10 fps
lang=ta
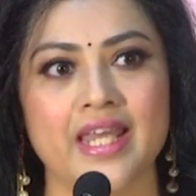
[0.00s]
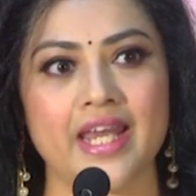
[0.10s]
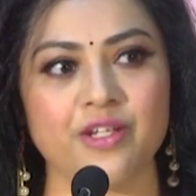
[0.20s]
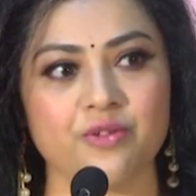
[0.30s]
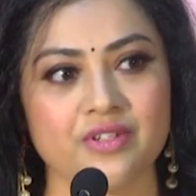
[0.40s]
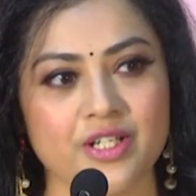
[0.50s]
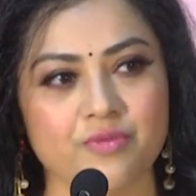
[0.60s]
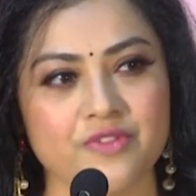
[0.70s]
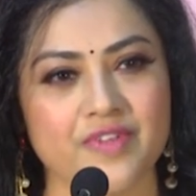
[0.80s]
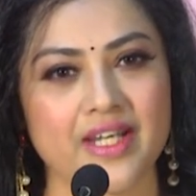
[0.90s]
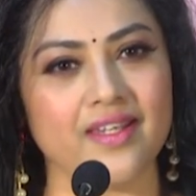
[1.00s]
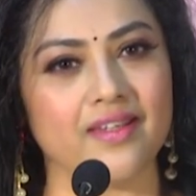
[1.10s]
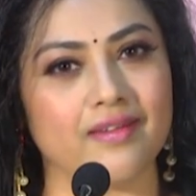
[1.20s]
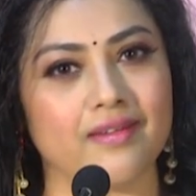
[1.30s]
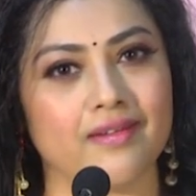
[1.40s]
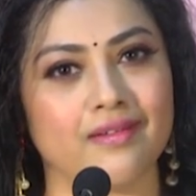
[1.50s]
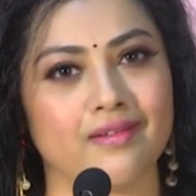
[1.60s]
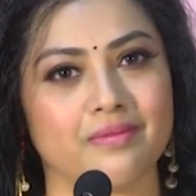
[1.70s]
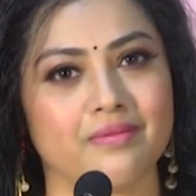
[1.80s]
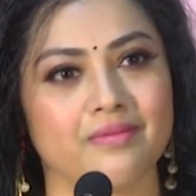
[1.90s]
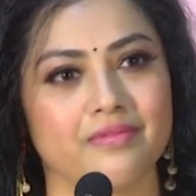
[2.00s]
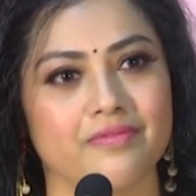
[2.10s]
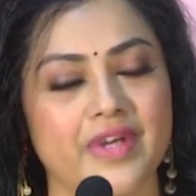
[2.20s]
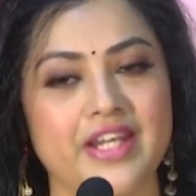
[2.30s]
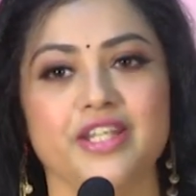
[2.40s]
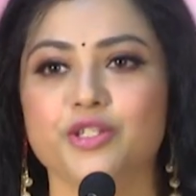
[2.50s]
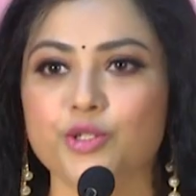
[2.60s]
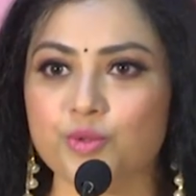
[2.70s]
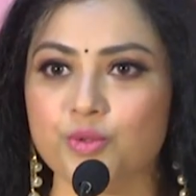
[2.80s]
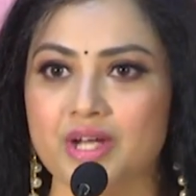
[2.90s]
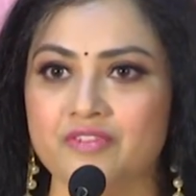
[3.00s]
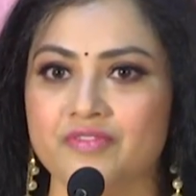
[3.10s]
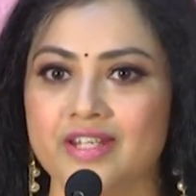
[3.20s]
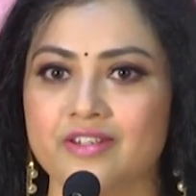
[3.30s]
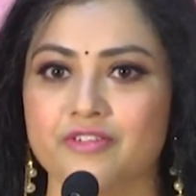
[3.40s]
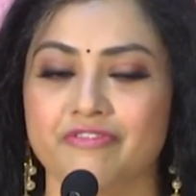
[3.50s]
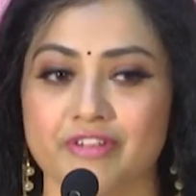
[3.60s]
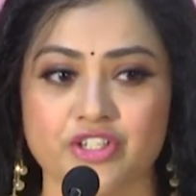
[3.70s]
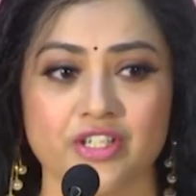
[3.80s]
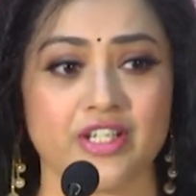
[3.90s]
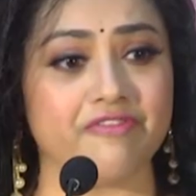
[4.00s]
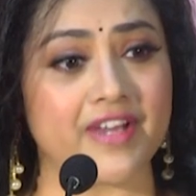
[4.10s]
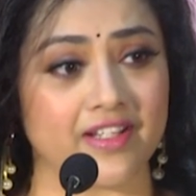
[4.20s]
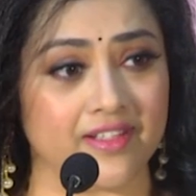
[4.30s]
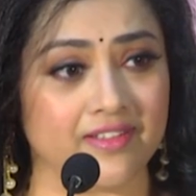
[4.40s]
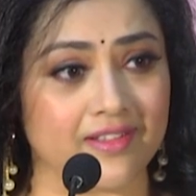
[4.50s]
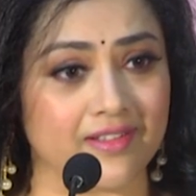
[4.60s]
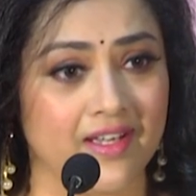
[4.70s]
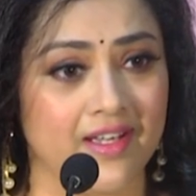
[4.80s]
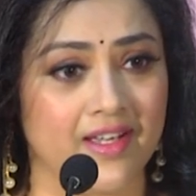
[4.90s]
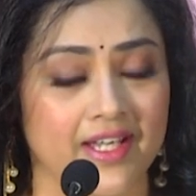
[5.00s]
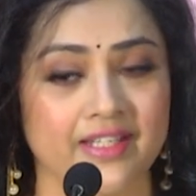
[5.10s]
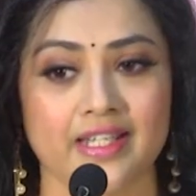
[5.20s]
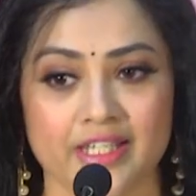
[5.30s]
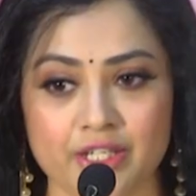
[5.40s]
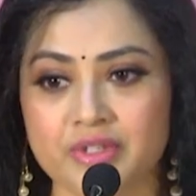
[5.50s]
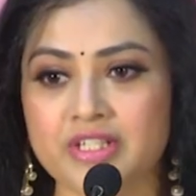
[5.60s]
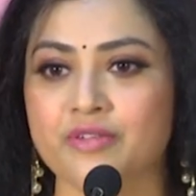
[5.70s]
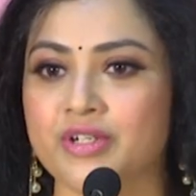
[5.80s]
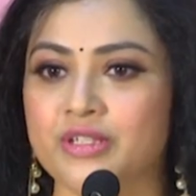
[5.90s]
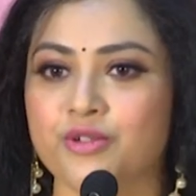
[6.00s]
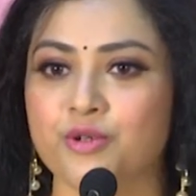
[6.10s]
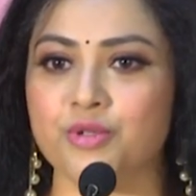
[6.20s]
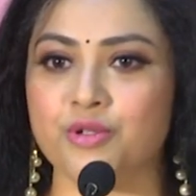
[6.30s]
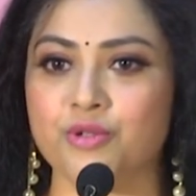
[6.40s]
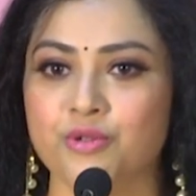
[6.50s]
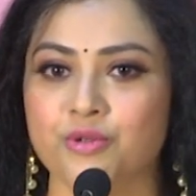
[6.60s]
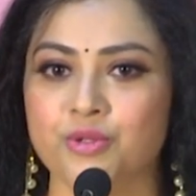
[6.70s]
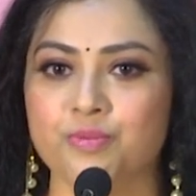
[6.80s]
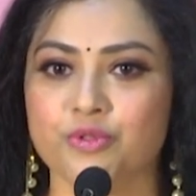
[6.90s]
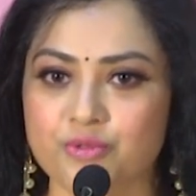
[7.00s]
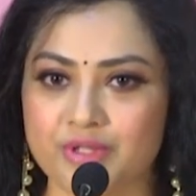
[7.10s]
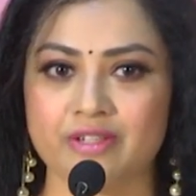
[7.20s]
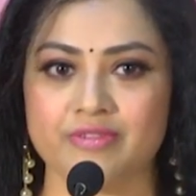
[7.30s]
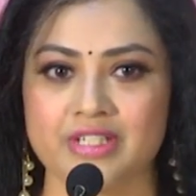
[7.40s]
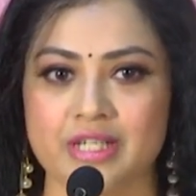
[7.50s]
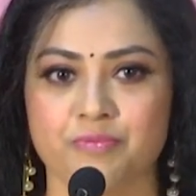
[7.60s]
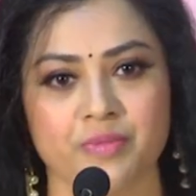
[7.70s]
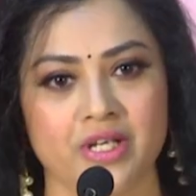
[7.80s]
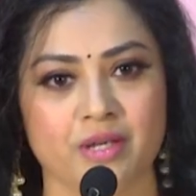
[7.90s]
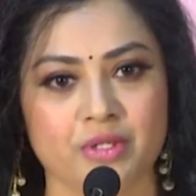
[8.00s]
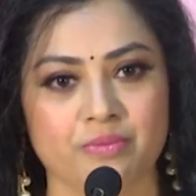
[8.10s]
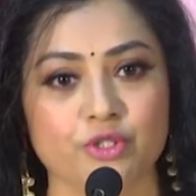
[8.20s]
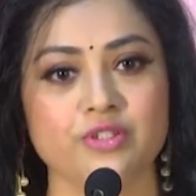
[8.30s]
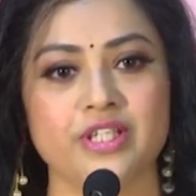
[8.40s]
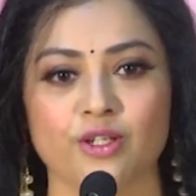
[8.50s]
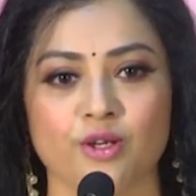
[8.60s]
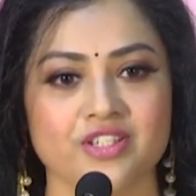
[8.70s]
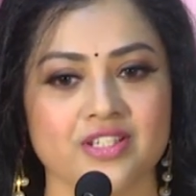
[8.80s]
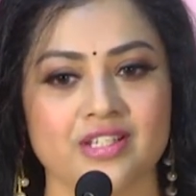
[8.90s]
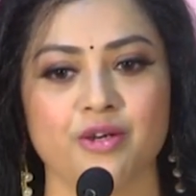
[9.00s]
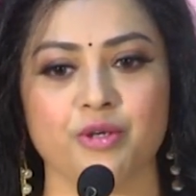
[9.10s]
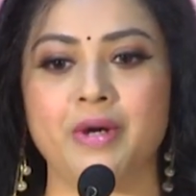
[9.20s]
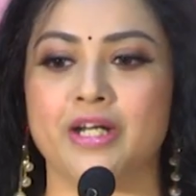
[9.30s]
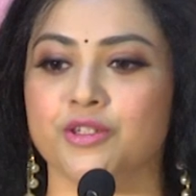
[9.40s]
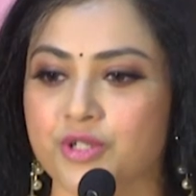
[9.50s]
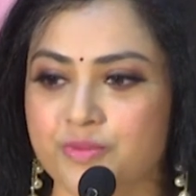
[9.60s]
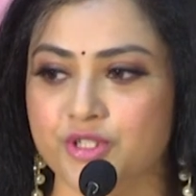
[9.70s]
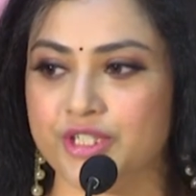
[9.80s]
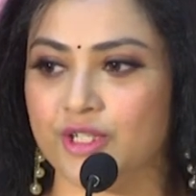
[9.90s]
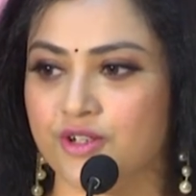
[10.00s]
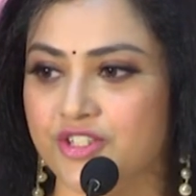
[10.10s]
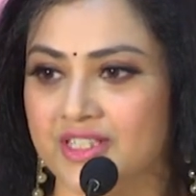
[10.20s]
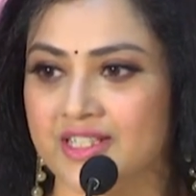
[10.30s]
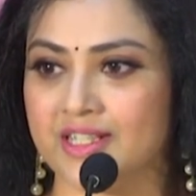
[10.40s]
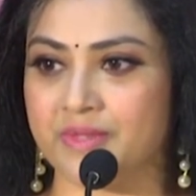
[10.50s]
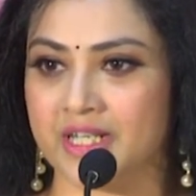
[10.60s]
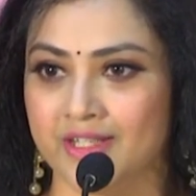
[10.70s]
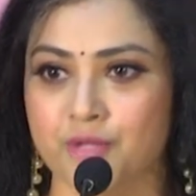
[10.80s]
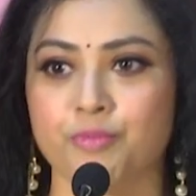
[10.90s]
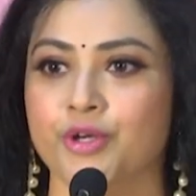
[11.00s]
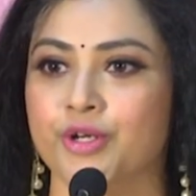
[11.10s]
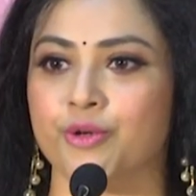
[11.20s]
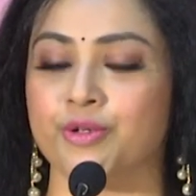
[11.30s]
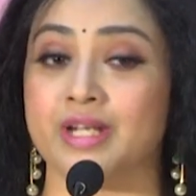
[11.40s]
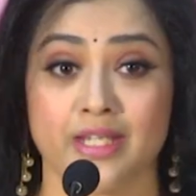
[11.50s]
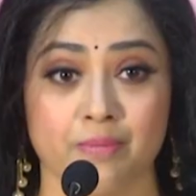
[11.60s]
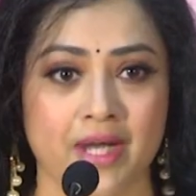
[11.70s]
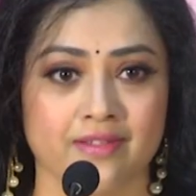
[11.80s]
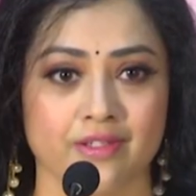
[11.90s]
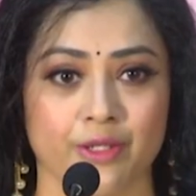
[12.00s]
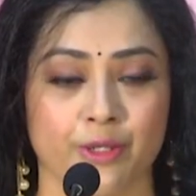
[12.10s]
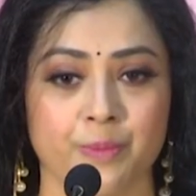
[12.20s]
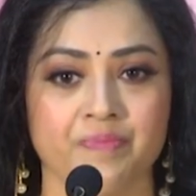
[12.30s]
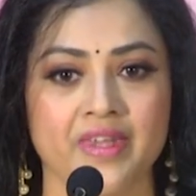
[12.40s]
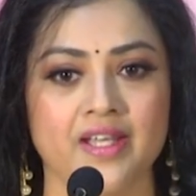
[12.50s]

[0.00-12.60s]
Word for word: கேட்டோடனே இட் வாஸ் வெரி வெரி நியூ அண்ட் வெரி ரிஃப்ரெஷிங் இன்ஃபேக்ட் இந்த இந்த ஈவெண்ட்டே வந்து ரொம்ப ஒரு புது ஈவெண்ட் எப்போவுமே நம்ம மியூசிக் லான்ச்னா ஒரு படத்தோட மியூசிக் லான்ச்சுக்கு தான் நம்ம நிறைய போயிருக்கிறோம் நிறைய பார்த்துருக்குறோம்